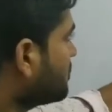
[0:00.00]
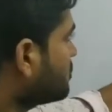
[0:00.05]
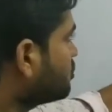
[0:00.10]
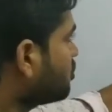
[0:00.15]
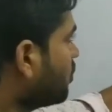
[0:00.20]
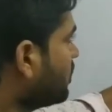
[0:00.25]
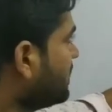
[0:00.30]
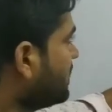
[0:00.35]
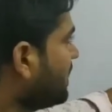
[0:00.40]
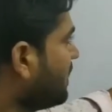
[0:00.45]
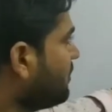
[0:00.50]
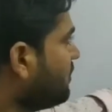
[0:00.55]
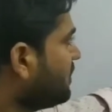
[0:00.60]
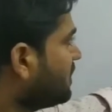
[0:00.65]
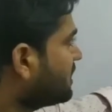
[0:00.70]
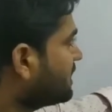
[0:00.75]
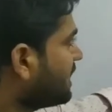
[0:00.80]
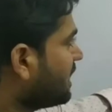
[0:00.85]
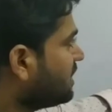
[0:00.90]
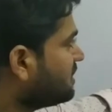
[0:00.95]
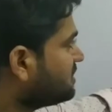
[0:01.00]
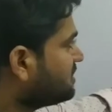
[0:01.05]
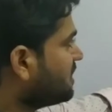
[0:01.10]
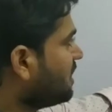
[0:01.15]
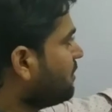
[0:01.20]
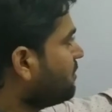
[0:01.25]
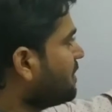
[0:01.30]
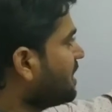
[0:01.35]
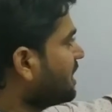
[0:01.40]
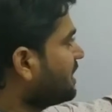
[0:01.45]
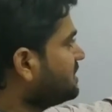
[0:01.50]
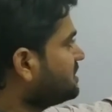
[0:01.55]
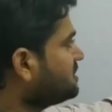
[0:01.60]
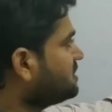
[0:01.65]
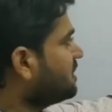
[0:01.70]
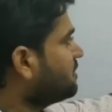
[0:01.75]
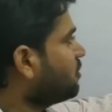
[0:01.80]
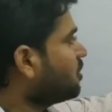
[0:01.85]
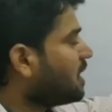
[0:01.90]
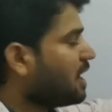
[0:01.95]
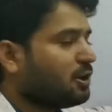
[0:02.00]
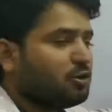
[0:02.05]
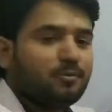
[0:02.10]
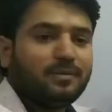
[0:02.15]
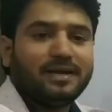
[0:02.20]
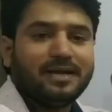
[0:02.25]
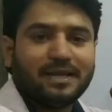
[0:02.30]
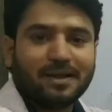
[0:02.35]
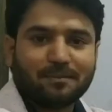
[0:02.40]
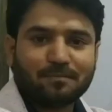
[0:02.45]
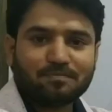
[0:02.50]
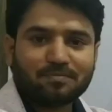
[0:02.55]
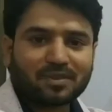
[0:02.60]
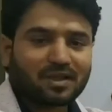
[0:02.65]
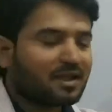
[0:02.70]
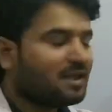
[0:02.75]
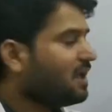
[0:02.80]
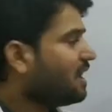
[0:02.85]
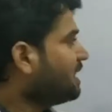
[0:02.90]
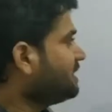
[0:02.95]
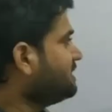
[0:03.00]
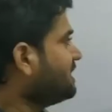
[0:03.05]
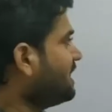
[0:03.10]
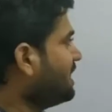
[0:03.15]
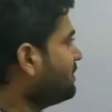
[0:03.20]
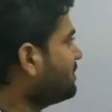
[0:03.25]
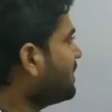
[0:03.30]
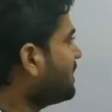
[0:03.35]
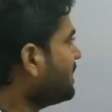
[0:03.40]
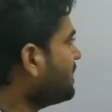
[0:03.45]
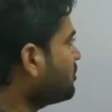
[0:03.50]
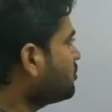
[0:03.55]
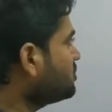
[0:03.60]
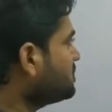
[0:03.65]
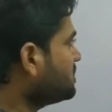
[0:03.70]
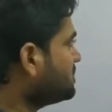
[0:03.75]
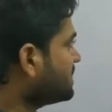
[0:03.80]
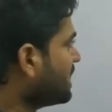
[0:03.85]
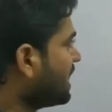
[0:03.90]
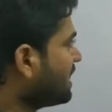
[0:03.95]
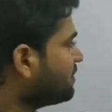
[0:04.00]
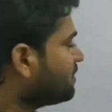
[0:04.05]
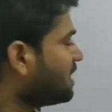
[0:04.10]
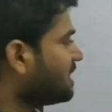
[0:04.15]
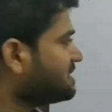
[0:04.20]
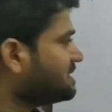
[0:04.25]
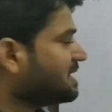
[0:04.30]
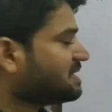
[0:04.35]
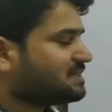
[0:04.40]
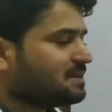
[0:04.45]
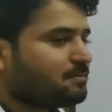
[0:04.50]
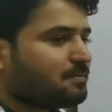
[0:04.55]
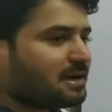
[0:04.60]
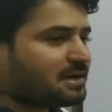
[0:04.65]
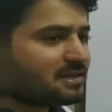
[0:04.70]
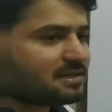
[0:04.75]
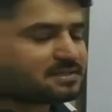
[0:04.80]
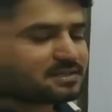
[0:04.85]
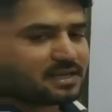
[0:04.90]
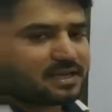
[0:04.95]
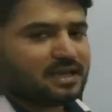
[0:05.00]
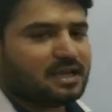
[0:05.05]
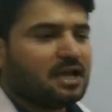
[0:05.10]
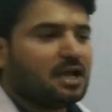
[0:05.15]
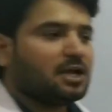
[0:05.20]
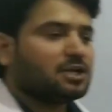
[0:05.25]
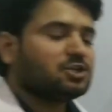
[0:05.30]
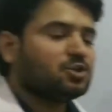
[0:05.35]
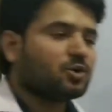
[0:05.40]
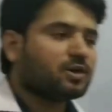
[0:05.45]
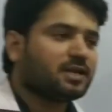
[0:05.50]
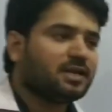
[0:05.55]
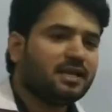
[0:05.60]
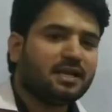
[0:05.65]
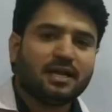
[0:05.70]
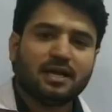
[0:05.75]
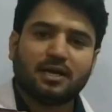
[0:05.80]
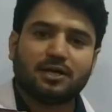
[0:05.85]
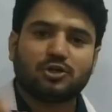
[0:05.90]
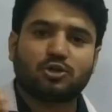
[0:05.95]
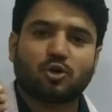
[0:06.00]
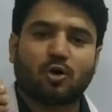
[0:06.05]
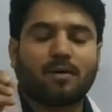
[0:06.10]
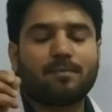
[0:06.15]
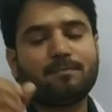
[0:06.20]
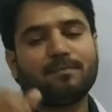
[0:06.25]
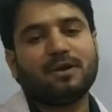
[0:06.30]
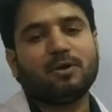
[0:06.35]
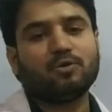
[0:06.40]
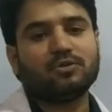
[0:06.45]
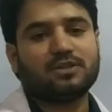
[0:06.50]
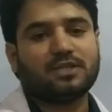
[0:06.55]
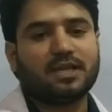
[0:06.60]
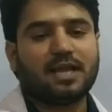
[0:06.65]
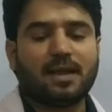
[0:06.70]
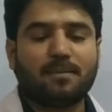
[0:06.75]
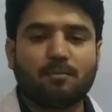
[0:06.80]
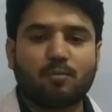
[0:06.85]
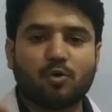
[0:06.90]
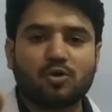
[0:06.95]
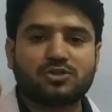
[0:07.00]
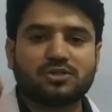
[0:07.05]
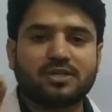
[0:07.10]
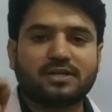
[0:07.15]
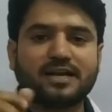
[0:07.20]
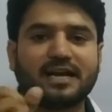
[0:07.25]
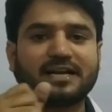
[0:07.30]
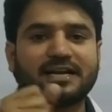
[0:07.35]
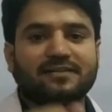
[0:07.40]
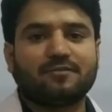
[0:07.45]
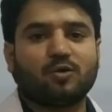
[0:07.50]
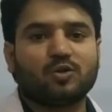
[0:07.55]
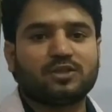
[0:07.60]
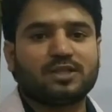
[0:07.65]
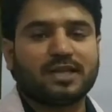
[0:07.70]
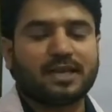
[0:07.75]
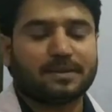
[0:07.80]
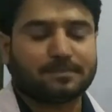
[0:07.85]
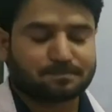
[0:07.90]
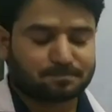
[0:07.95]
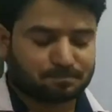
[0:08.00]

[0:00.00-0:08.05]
सोडियम कैल्शियम मैग्नीशियम और एल्यूमिनियम ये हमारे कुछ चार पांच ऐसे मेटल्स हैं जो कि टॉप में होते हैं मोस्ट रिएक्टिव होते हैं